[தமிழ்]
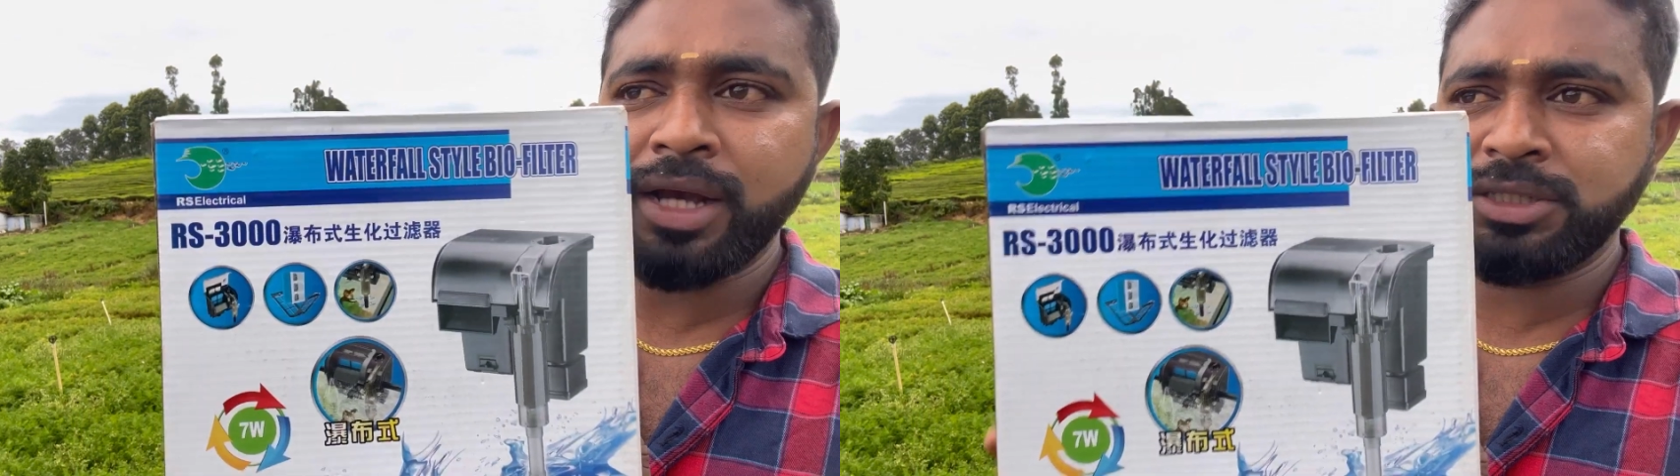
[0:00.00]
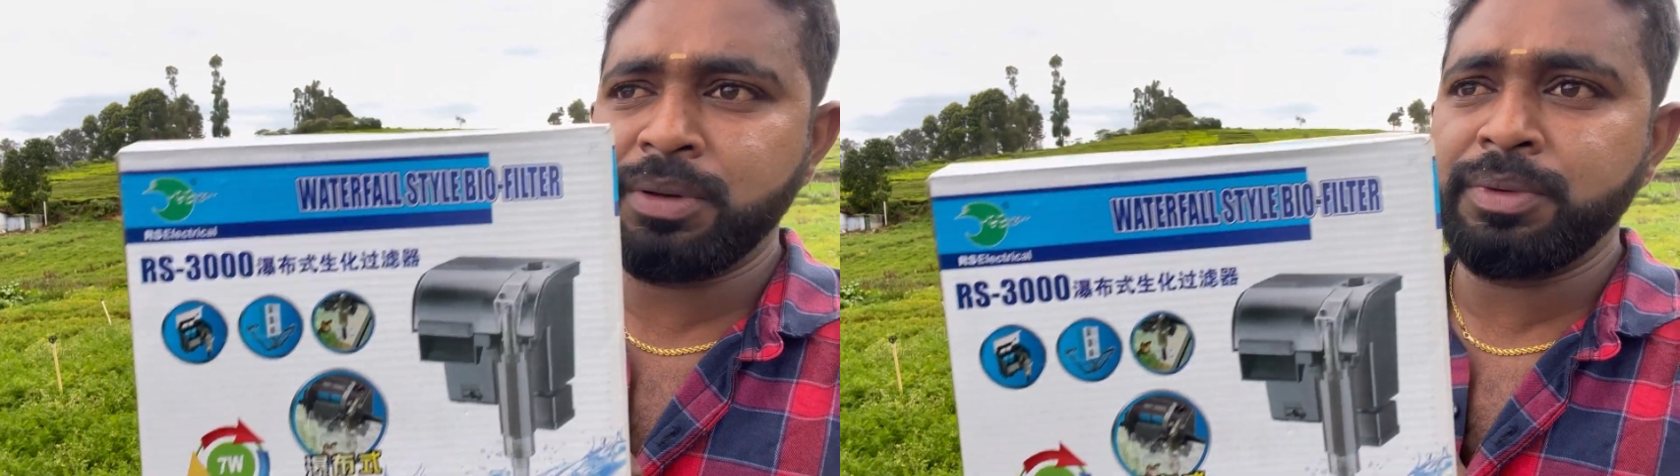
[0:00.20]

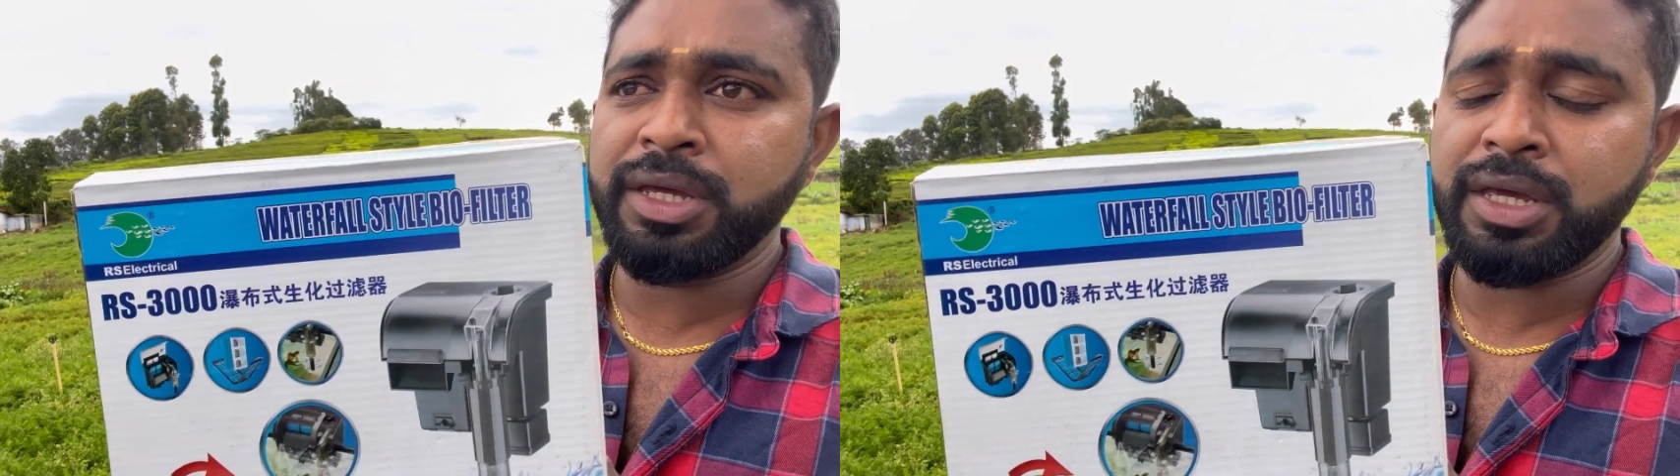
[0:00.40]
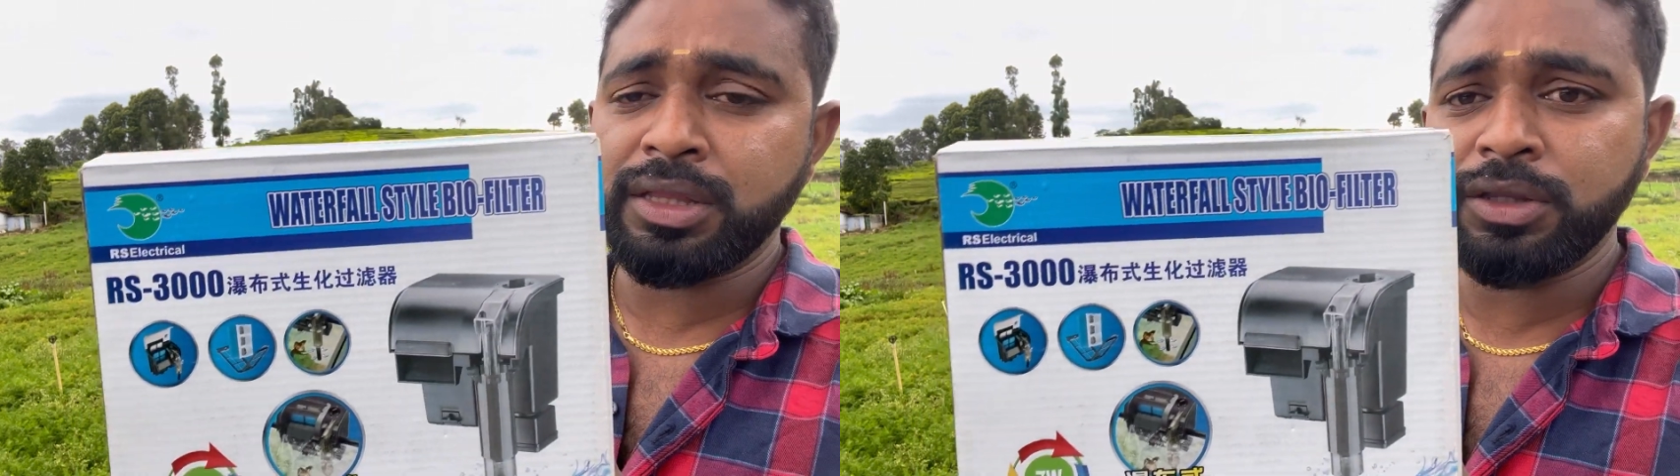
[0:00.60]
மேக்ஸிமம்
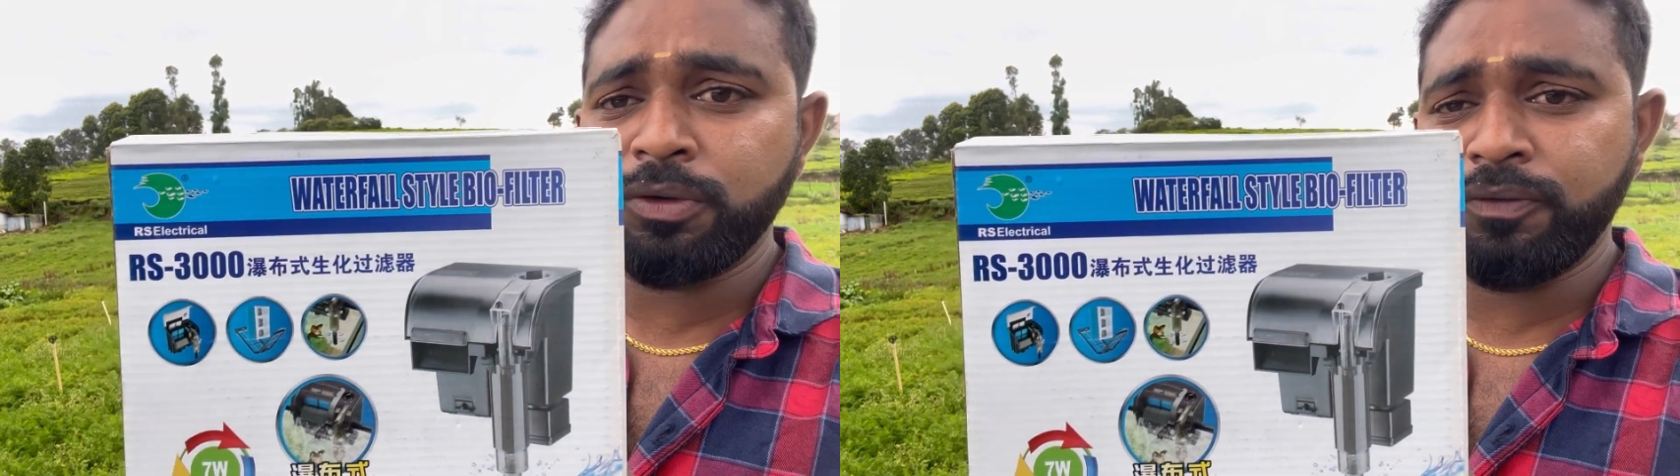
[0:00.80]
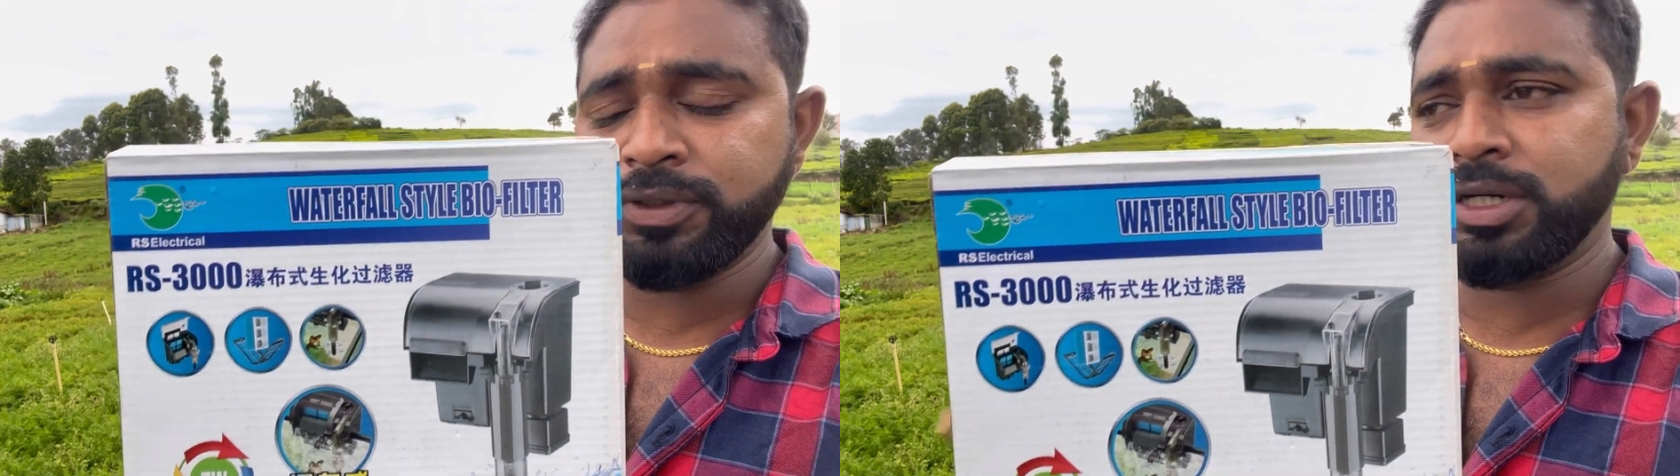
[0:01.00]
நீங்கள் எந்த
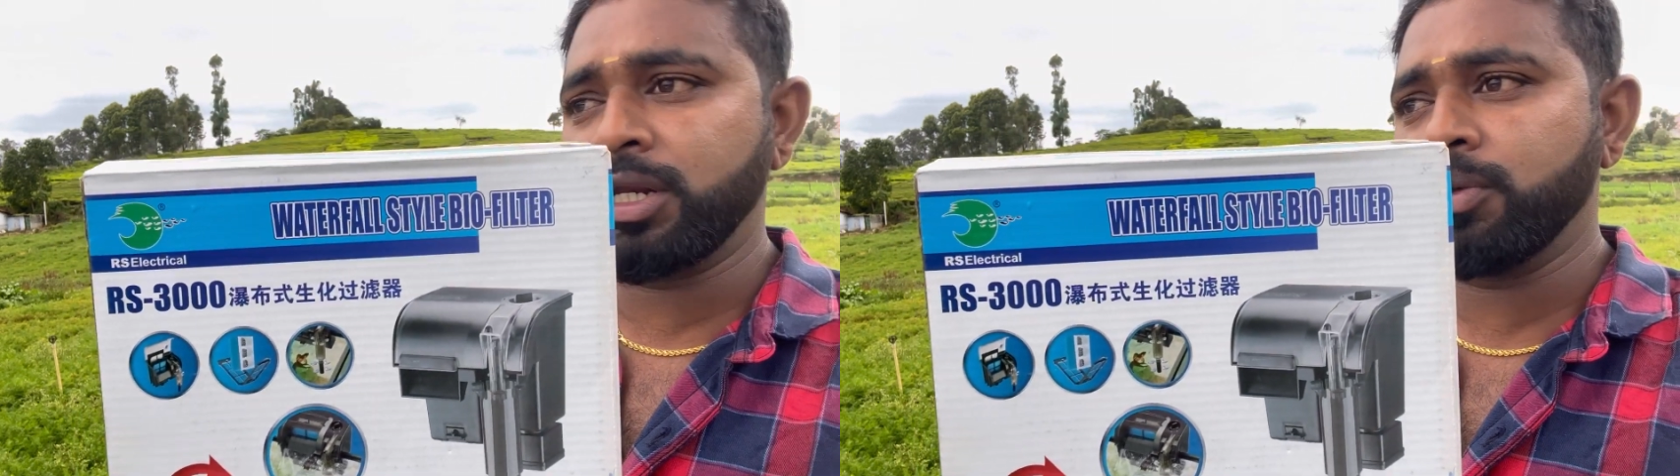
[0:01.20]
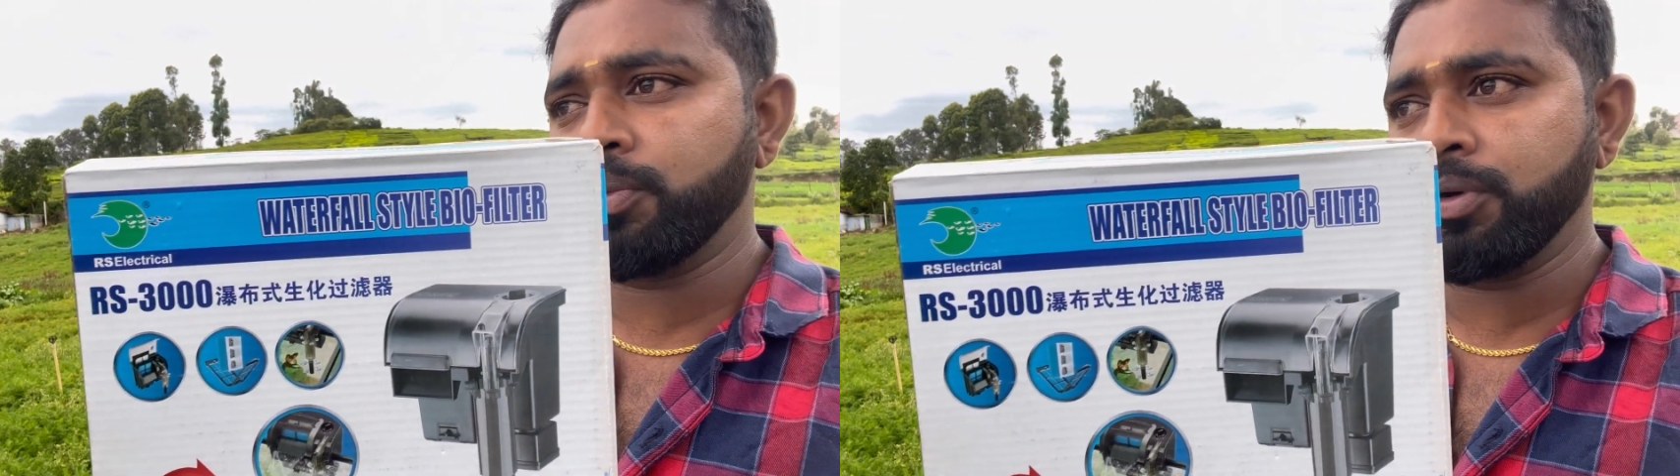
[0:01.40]
ஒரு ஃபிஷ் கடையில்